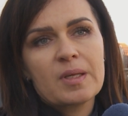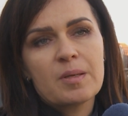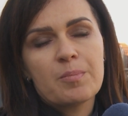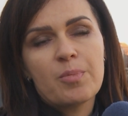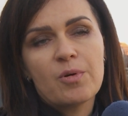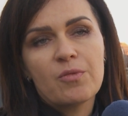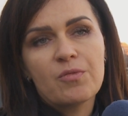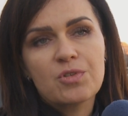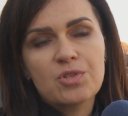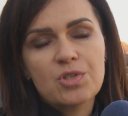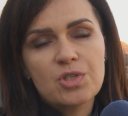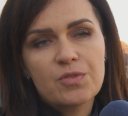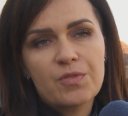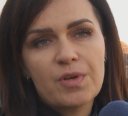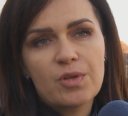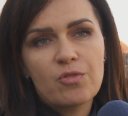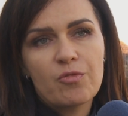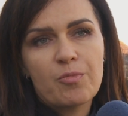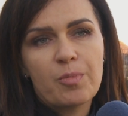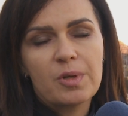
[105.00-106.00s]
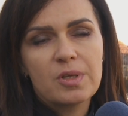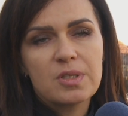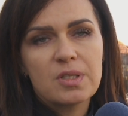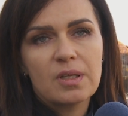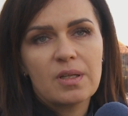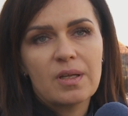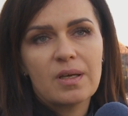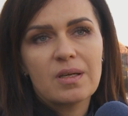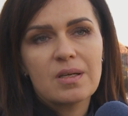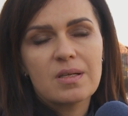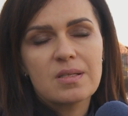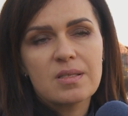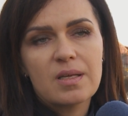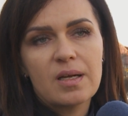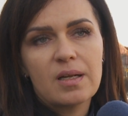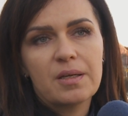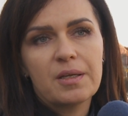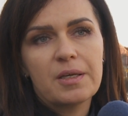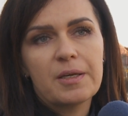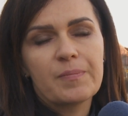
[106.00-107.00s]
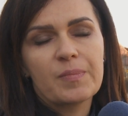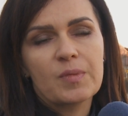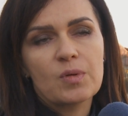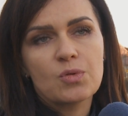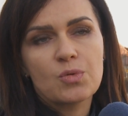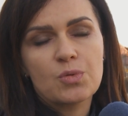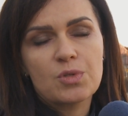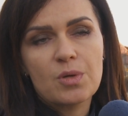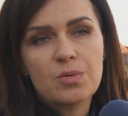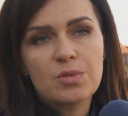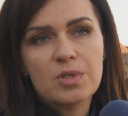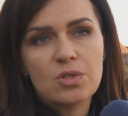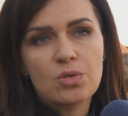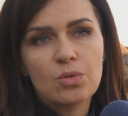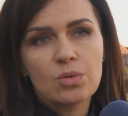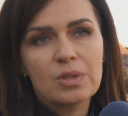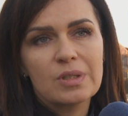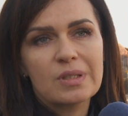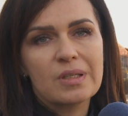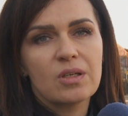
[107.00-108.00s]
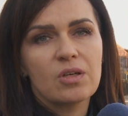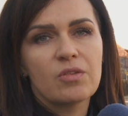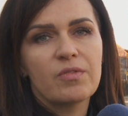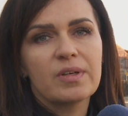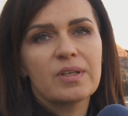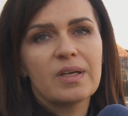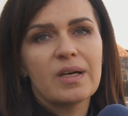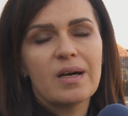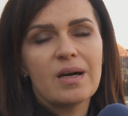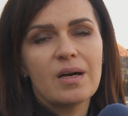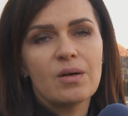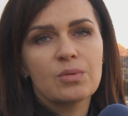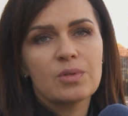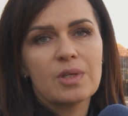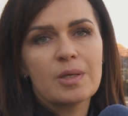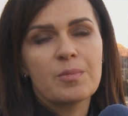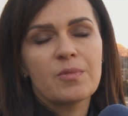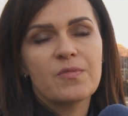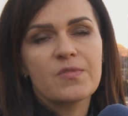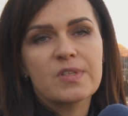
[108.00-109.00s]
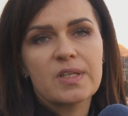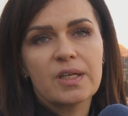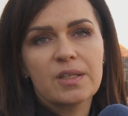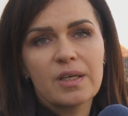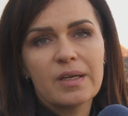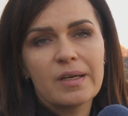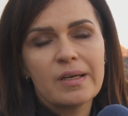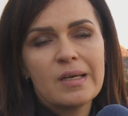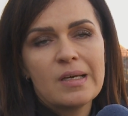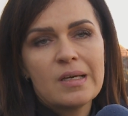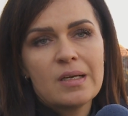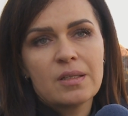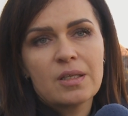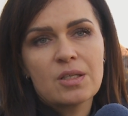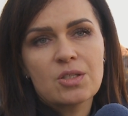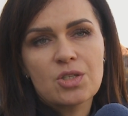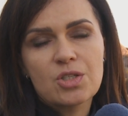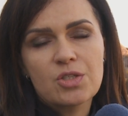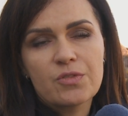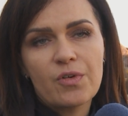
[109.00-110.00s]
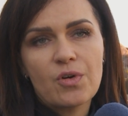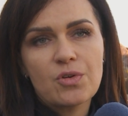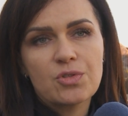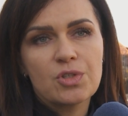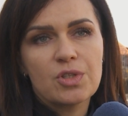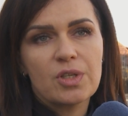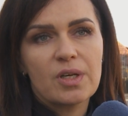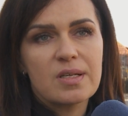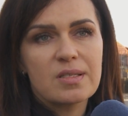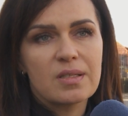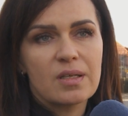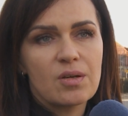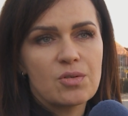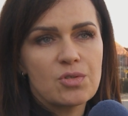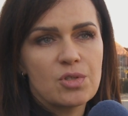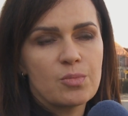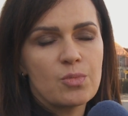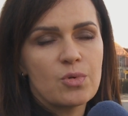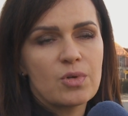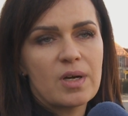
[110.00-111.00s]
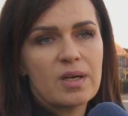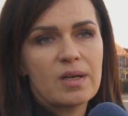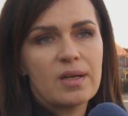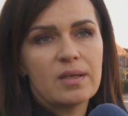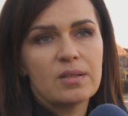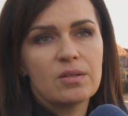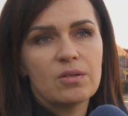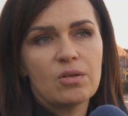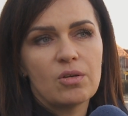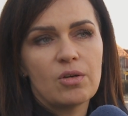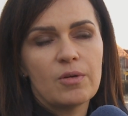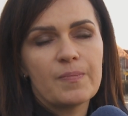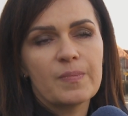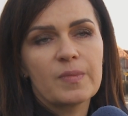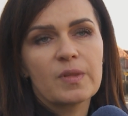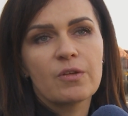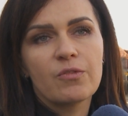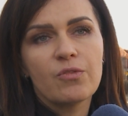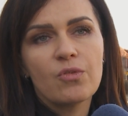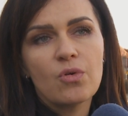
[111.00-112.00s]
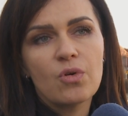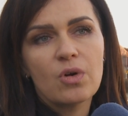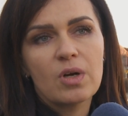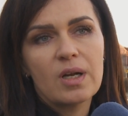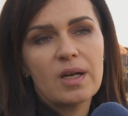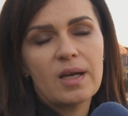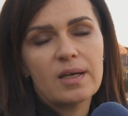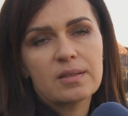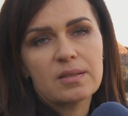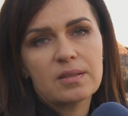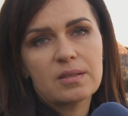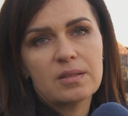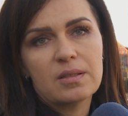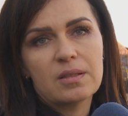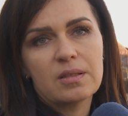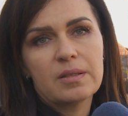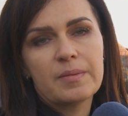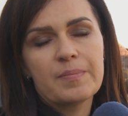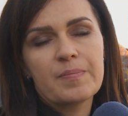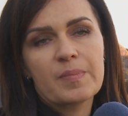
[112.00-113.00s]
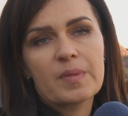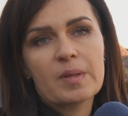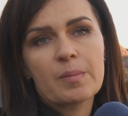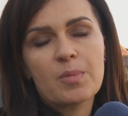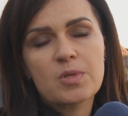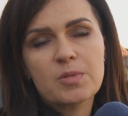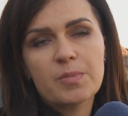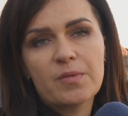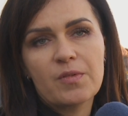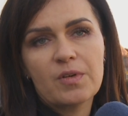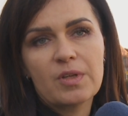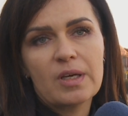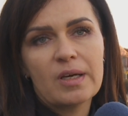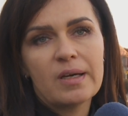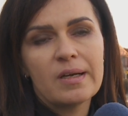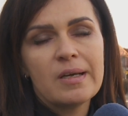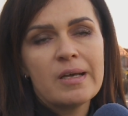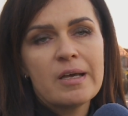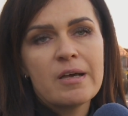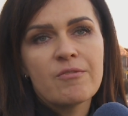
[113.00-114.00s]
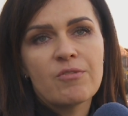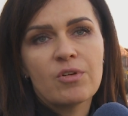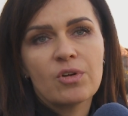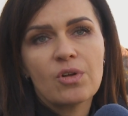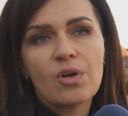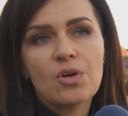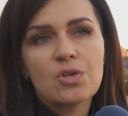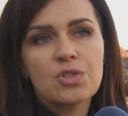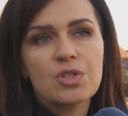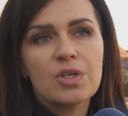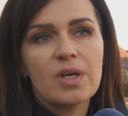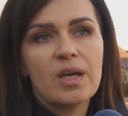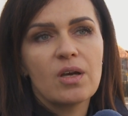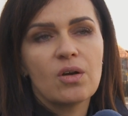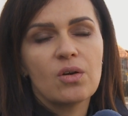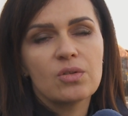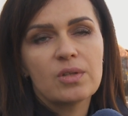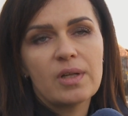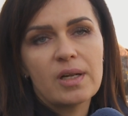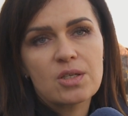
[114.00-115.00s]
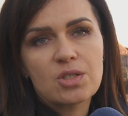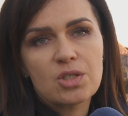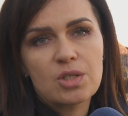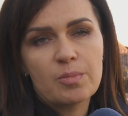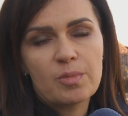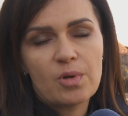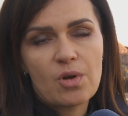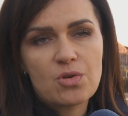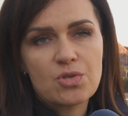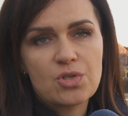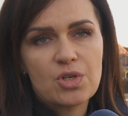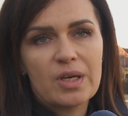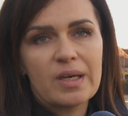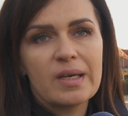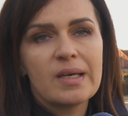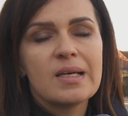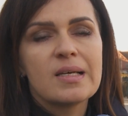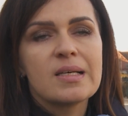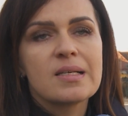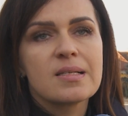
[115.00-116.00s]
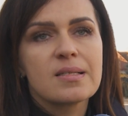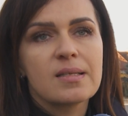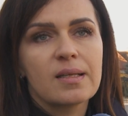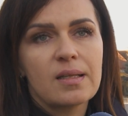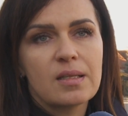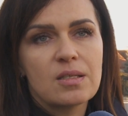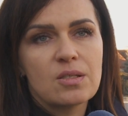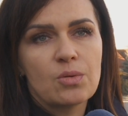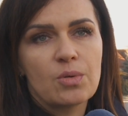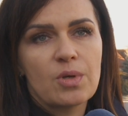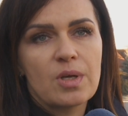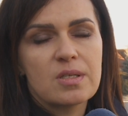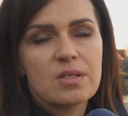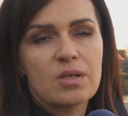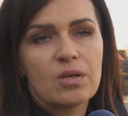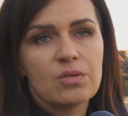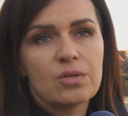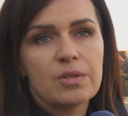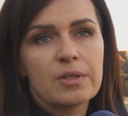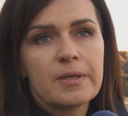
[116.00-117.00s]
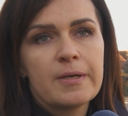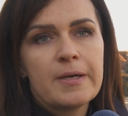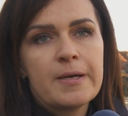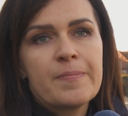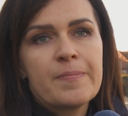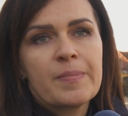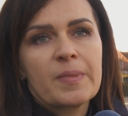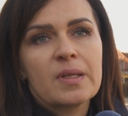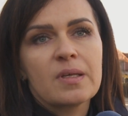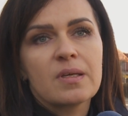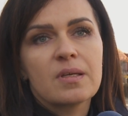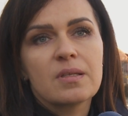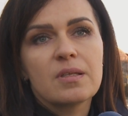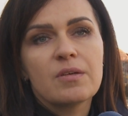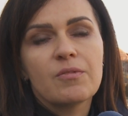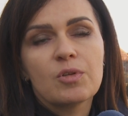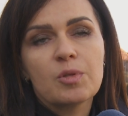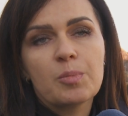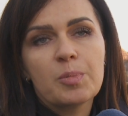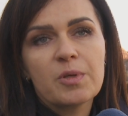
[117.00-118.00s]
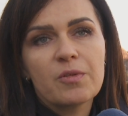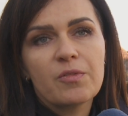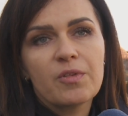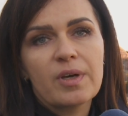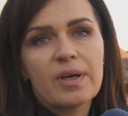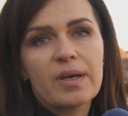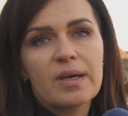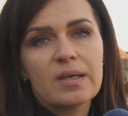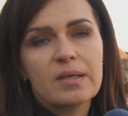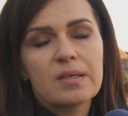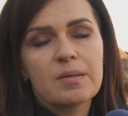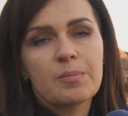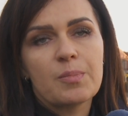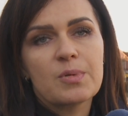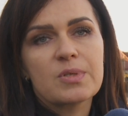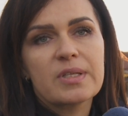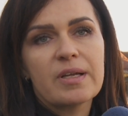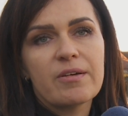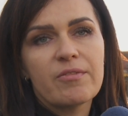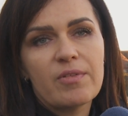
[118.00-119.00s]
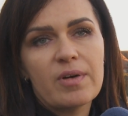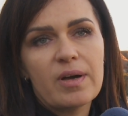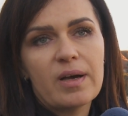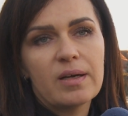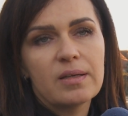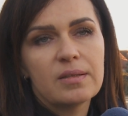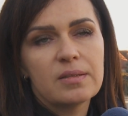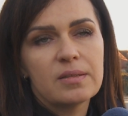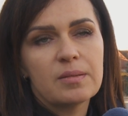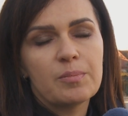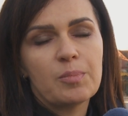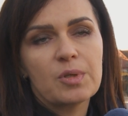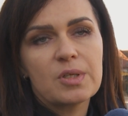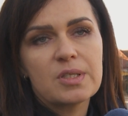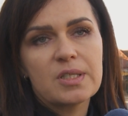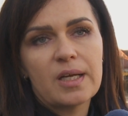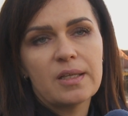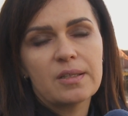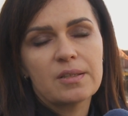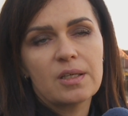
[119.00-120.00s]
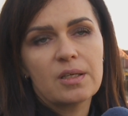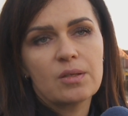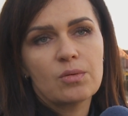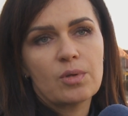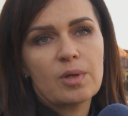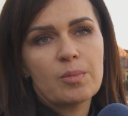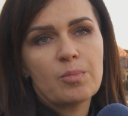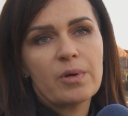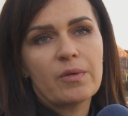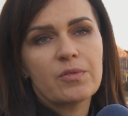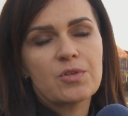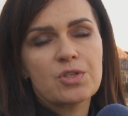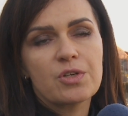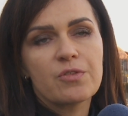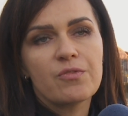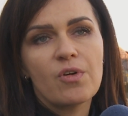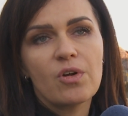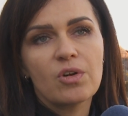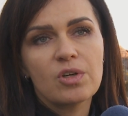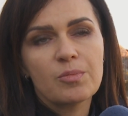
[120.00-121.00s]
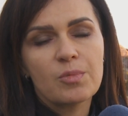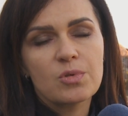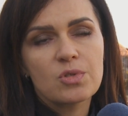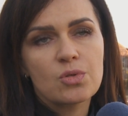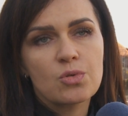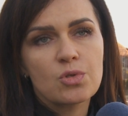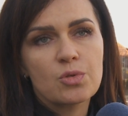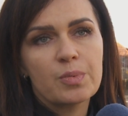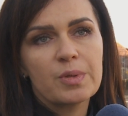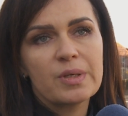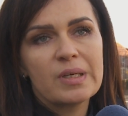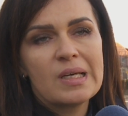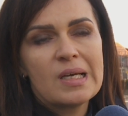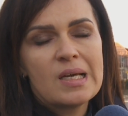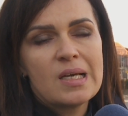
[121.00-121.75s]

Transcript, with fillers: Po wytrzeźwieniu w policyjnej celi usłyszał zarzuty kierowania autem w stanie nietrzeźwości. Teraz grozi mu kara do dwóch lat pozbawienia wolności, a jego dalszym losie zadecyduje sąd. E, niewątpliwie postawa e, policjantki, która była wcześniej wolnym od służby,